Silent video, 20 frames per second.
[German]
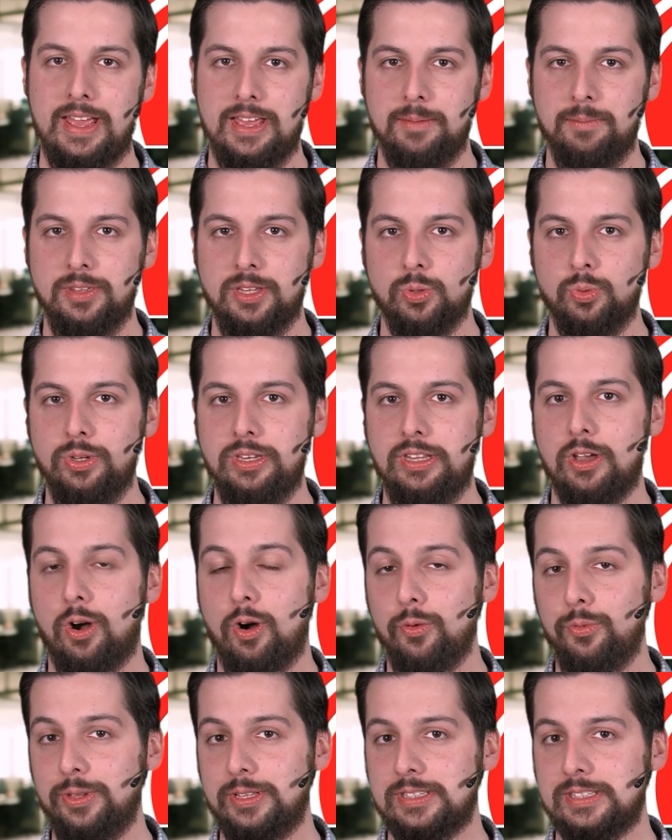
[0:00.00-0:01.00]
im Juni
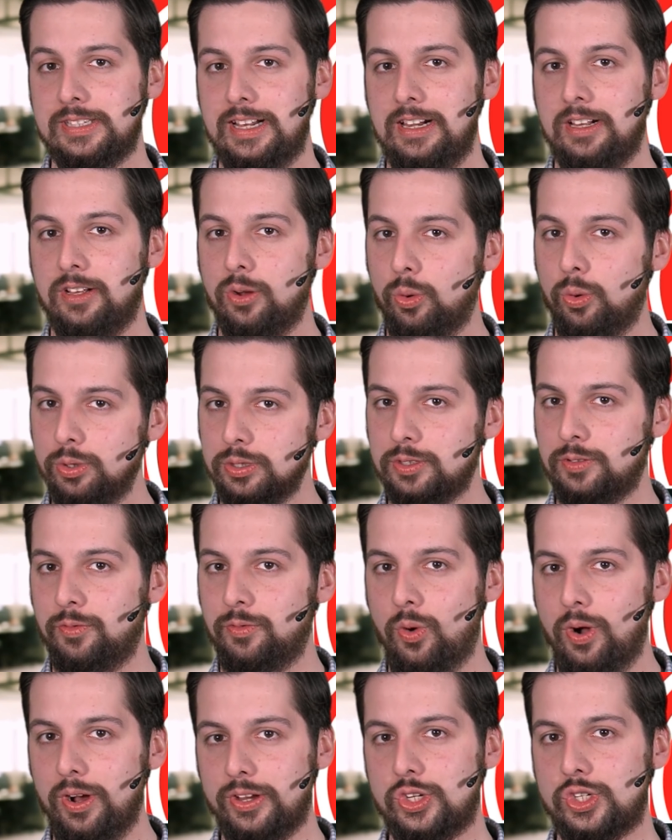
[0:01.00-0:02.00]
offiziell groß
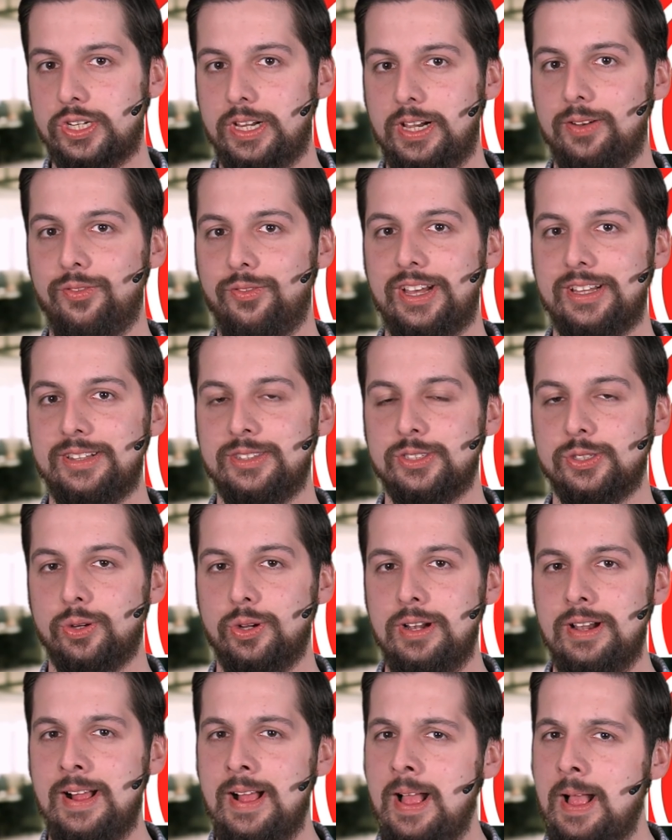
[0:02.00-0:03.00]
vorgestellt werden
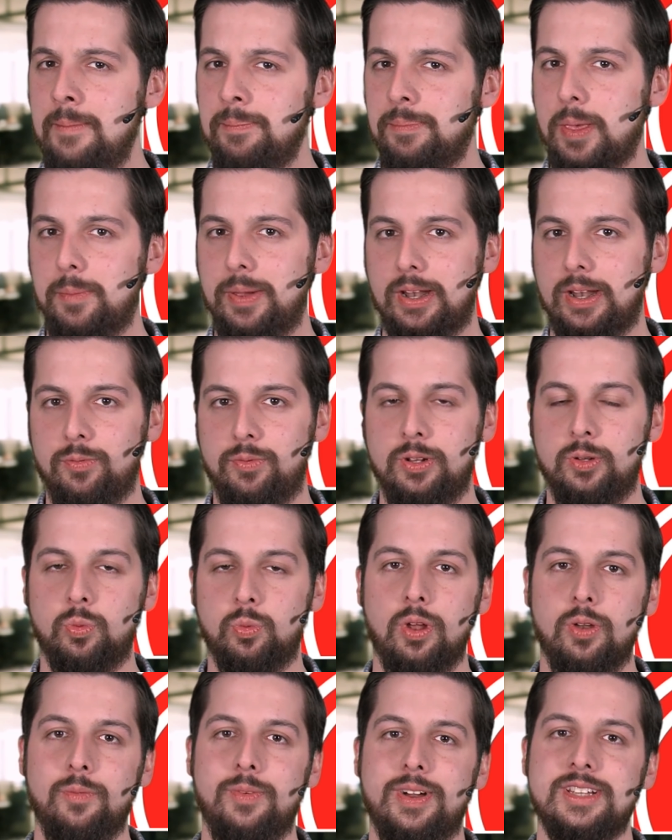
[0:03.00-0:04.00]
soll. Bei Battlefield
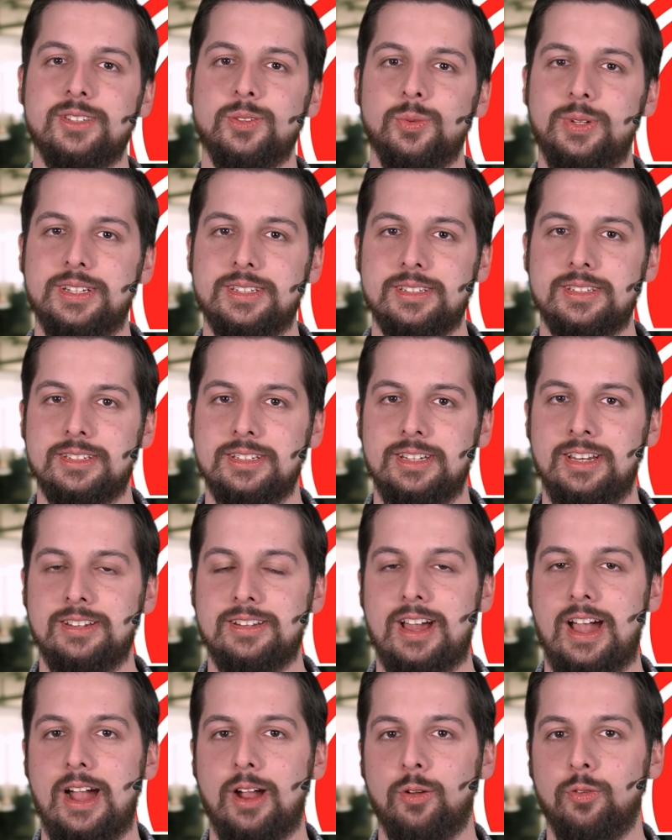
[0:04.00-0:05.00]
One war es so, dass es in den
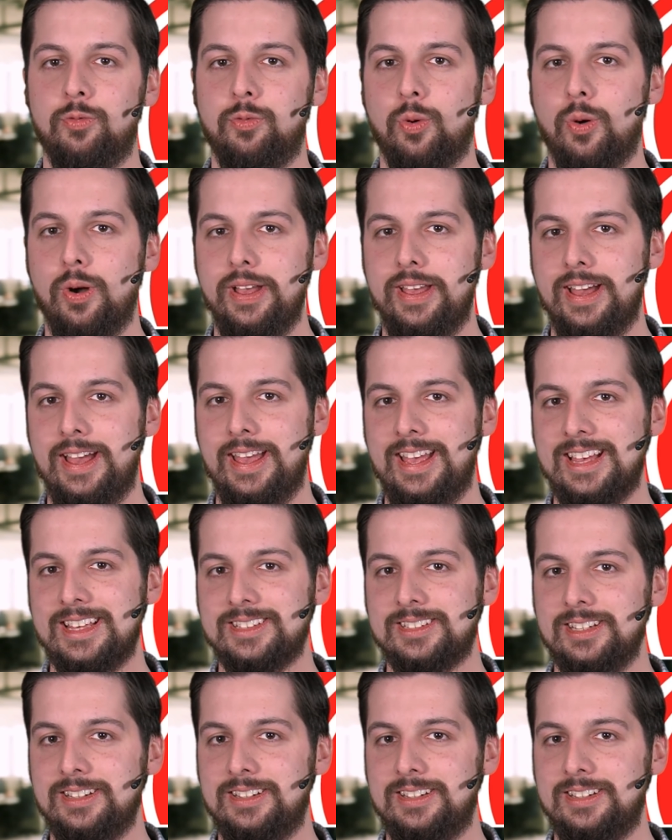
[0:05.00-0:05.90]
Tagen vorher erste